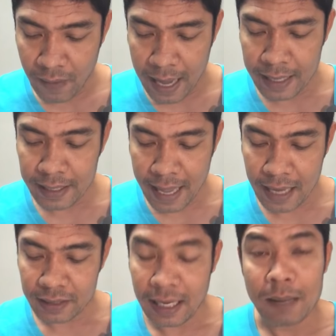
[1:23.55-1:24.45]
ฝ่ายแด
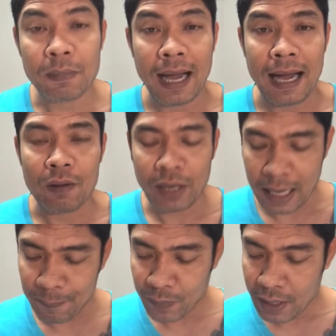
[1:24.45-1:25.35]
งฉลามขาวนะ
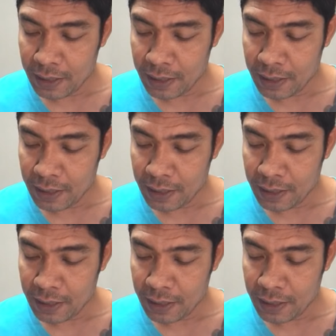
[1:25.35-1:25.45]
ครับ